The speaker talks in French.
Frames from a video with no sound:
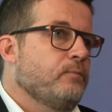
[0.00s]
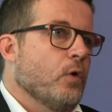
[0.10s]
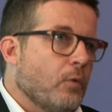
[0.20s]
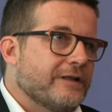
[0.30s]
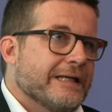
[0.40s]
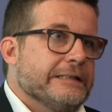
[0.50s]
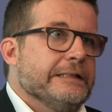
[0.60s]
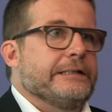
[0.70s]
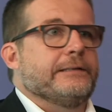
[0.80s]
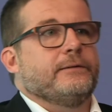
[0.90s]
purement
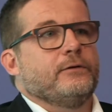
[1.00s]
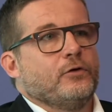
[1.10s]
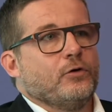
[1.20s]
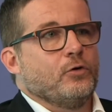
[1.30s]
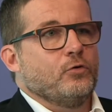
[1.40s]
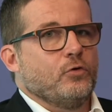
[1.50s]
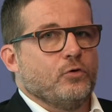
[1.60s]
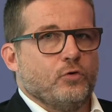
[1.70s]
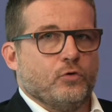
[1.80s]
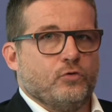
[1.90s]
techniques euh,
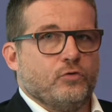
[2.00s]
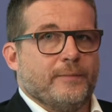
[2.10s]
du